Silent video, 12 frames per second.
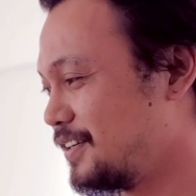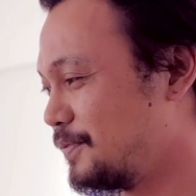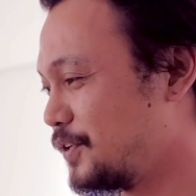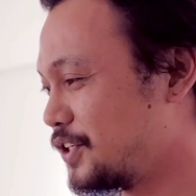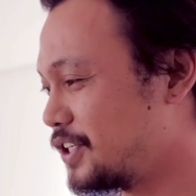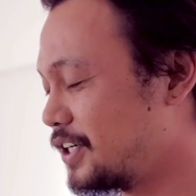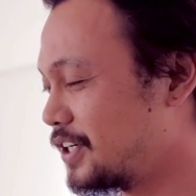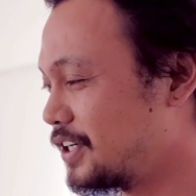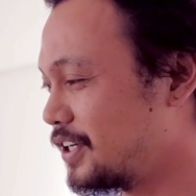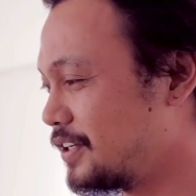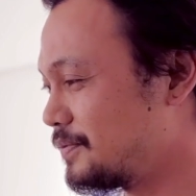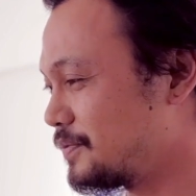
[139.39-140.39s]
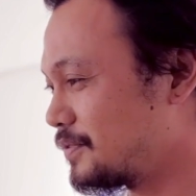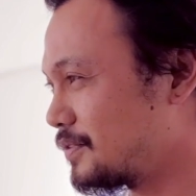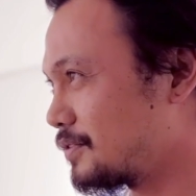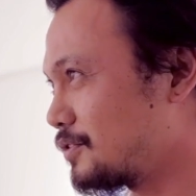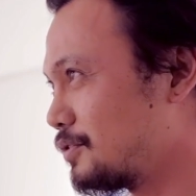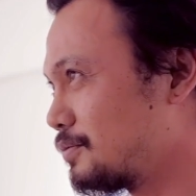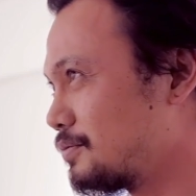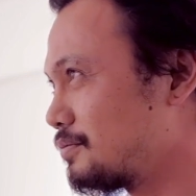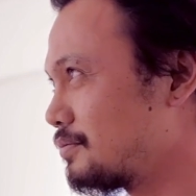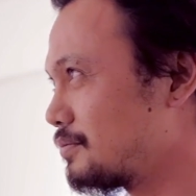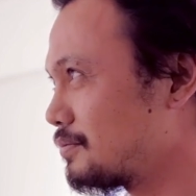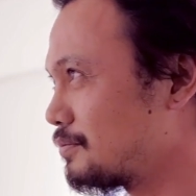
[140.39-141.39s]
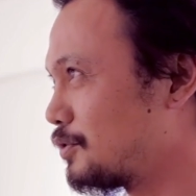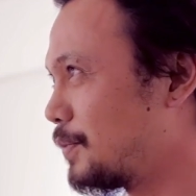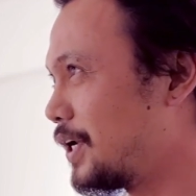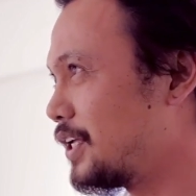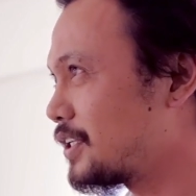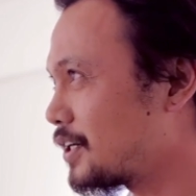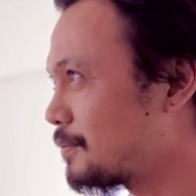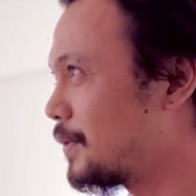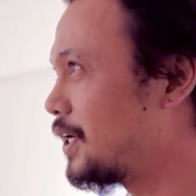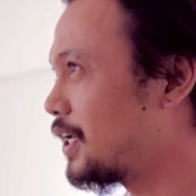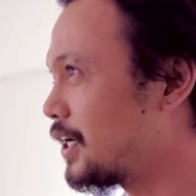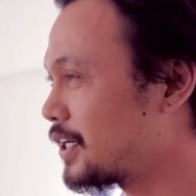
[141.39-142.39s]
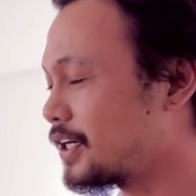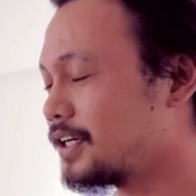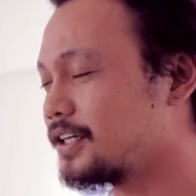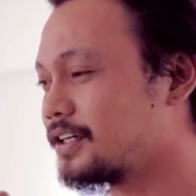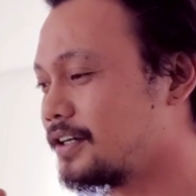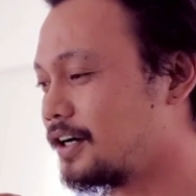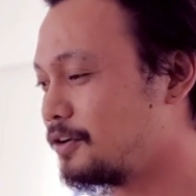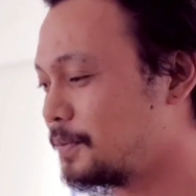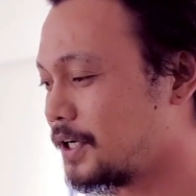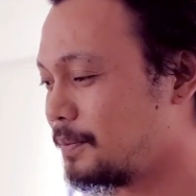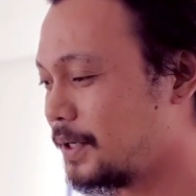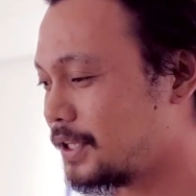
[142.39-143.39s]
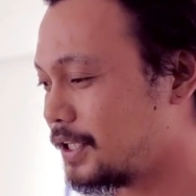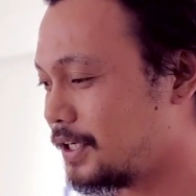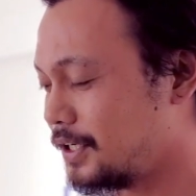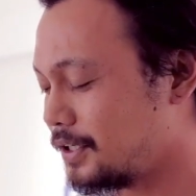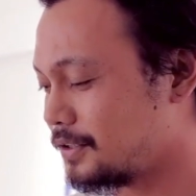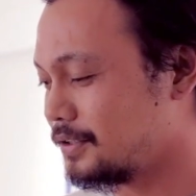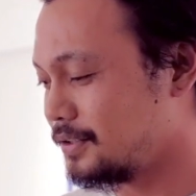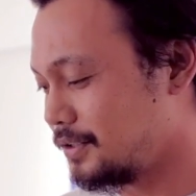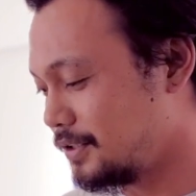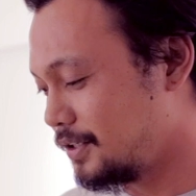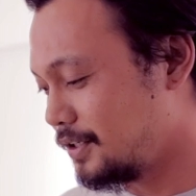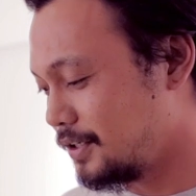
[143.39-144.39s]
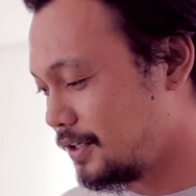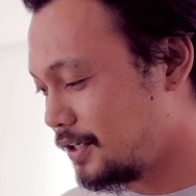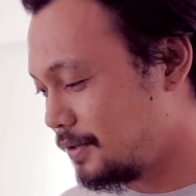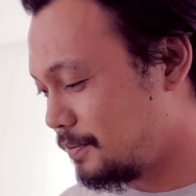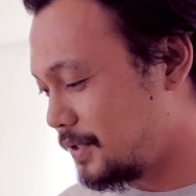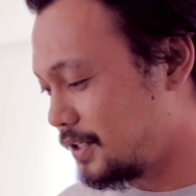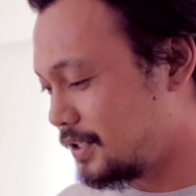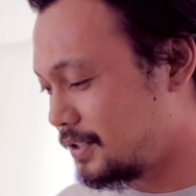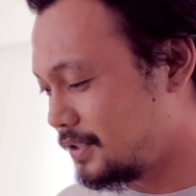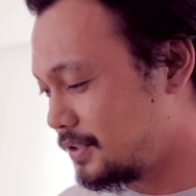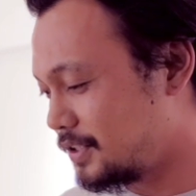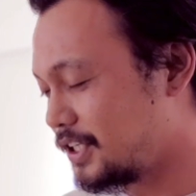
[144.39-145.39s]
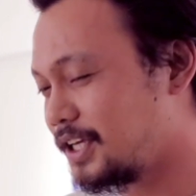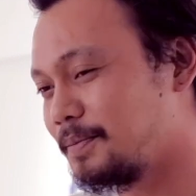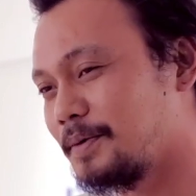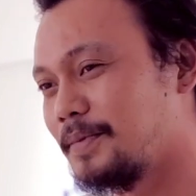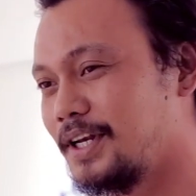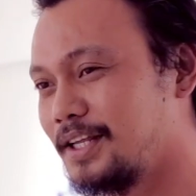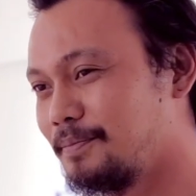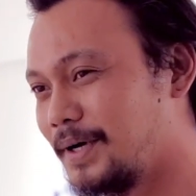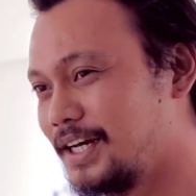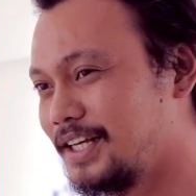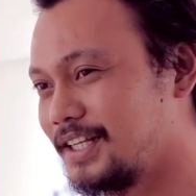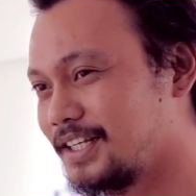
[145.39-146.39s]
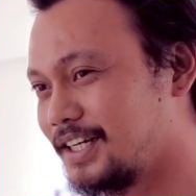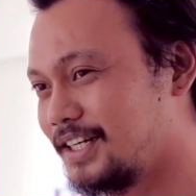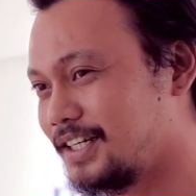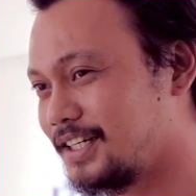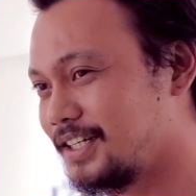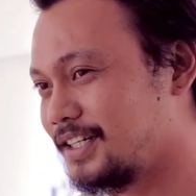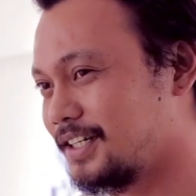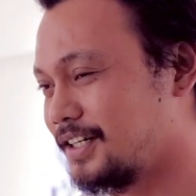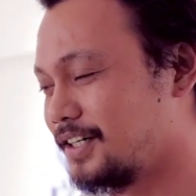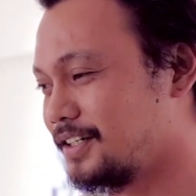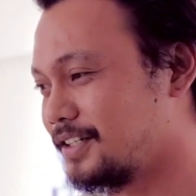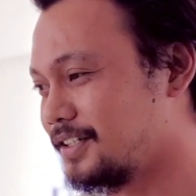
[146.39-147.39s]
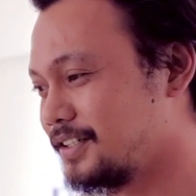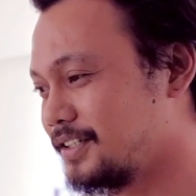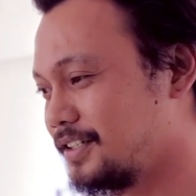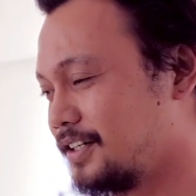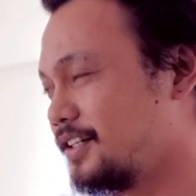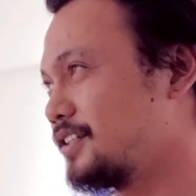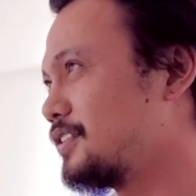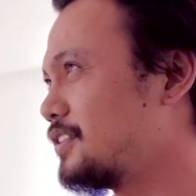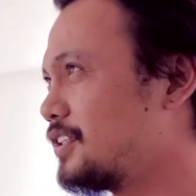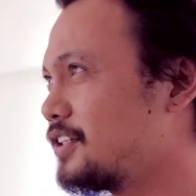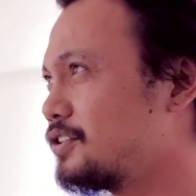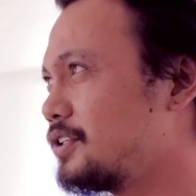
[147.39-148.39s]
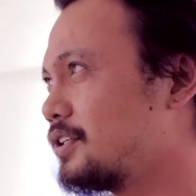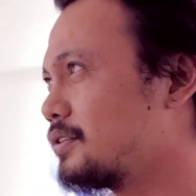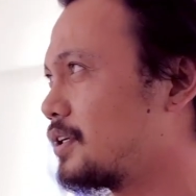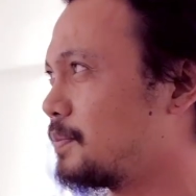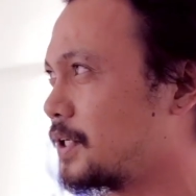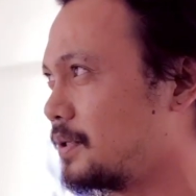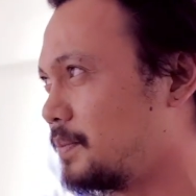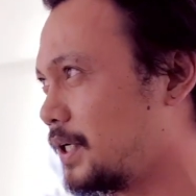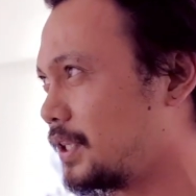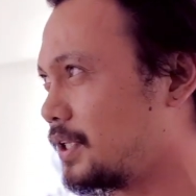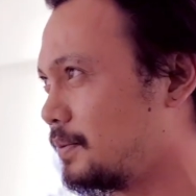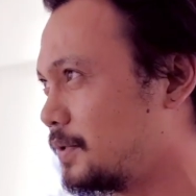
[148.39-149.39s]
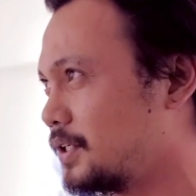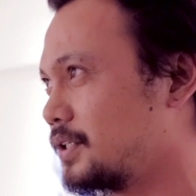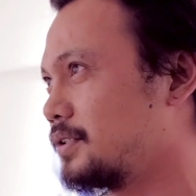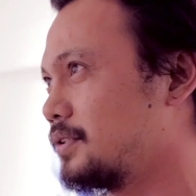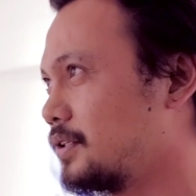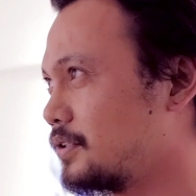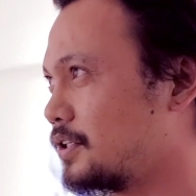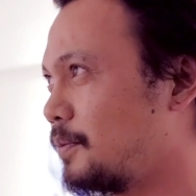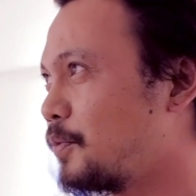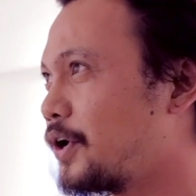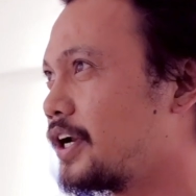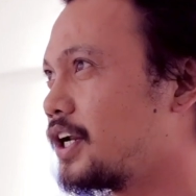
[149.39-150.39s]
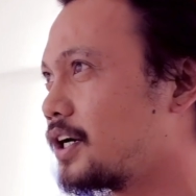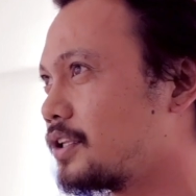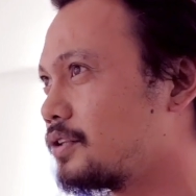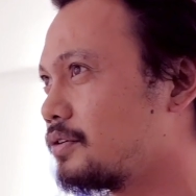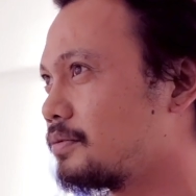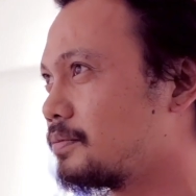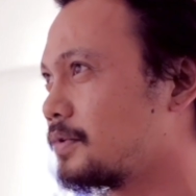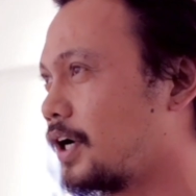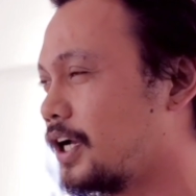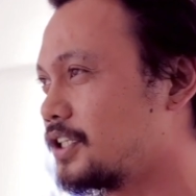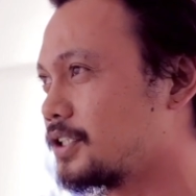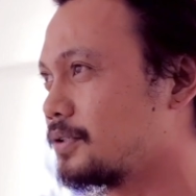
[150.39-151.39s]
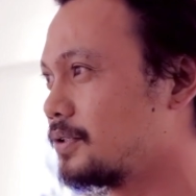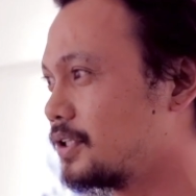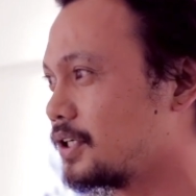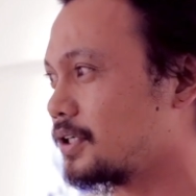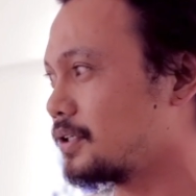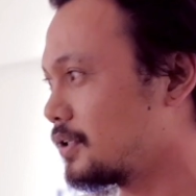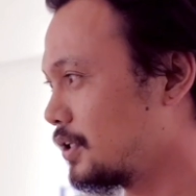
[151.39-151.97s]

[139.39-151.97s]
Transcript: Marsyag, kung mabalhin kag balay kay ako pagkabata nako mag sige mig balhin balhin gani. Uh, uh, di jud ingon nga pagkabata murag somewhere na katong high school na